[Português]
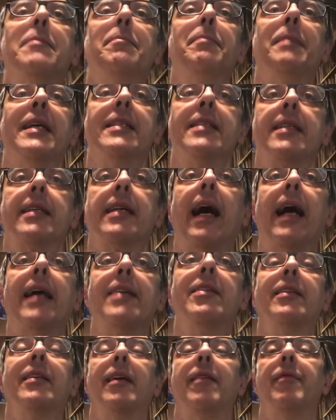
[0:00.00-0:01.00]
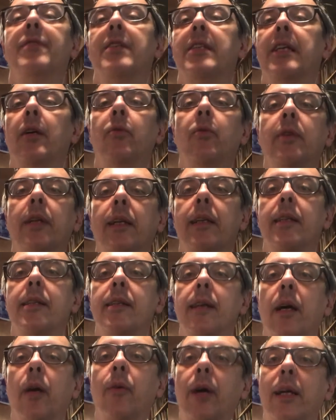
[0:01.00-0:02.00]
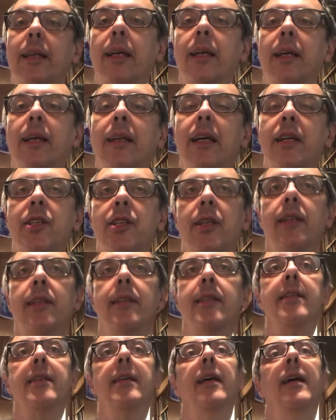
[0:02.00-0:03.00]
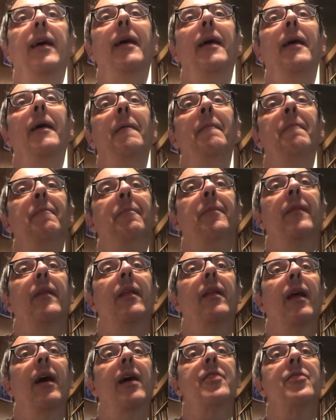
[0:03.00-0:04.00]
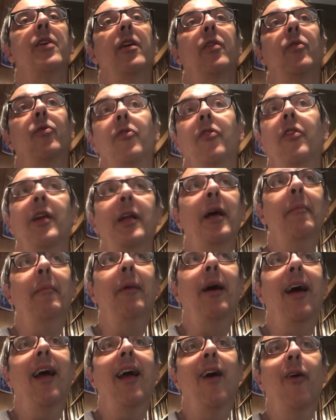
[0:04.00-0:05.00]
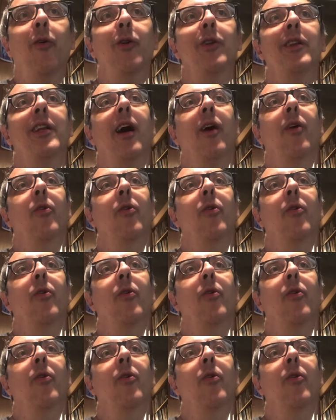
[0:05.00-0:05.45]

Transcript: de pensar, de ter segunda, terceira, quarta, quinta chance. Acho que no cinema é outra